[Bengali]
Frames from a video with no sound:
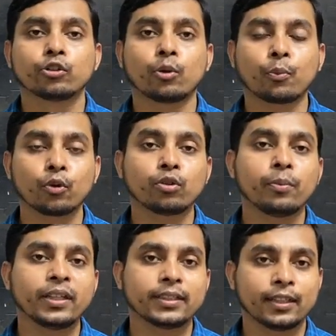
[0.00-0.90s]
তো
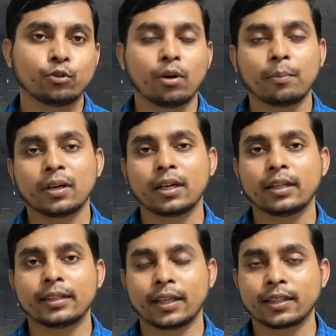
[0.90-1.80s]
প্রথমে যেহেতু আমরা
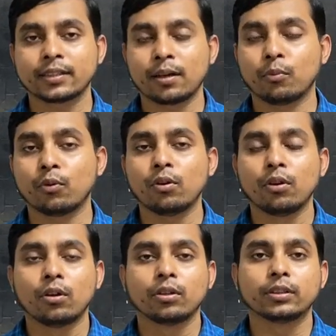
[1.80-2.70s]
দেখতে চাব
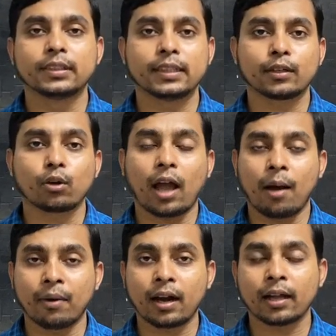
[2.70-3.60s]
যে
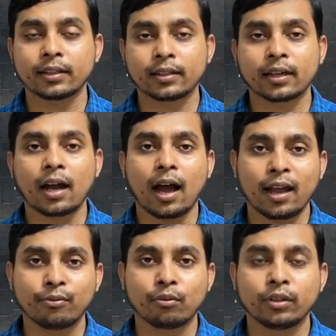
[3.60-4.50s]
আমার হাতে থাকা
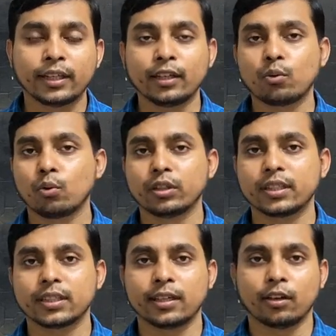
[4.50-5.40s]
আইফোনটি কোন
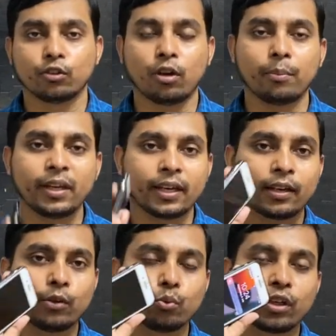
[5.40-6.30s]
দেশের তো আমি
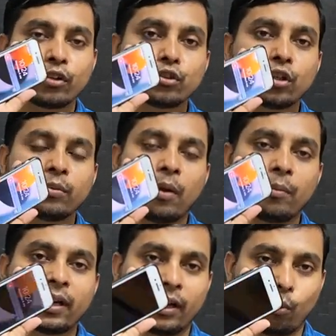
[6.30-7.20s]
এখানে উদাহরণস্বরূপ
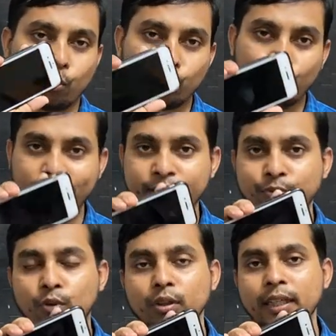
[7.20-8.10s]
আমার অন্য একটি
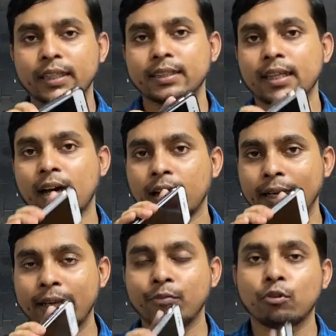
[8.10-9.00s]
ফোন নিয়েছি আর
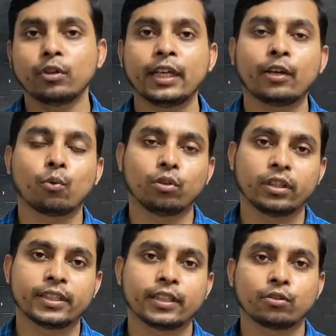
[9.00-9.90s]
এই ফোনটি কোন
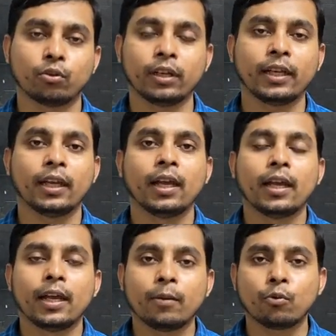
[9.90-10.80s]
দেশের তৈরি
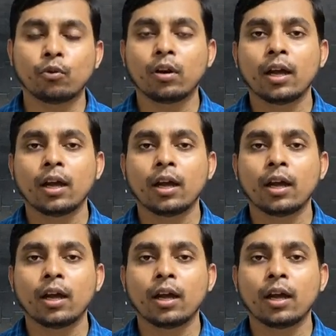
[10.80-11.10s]
এবং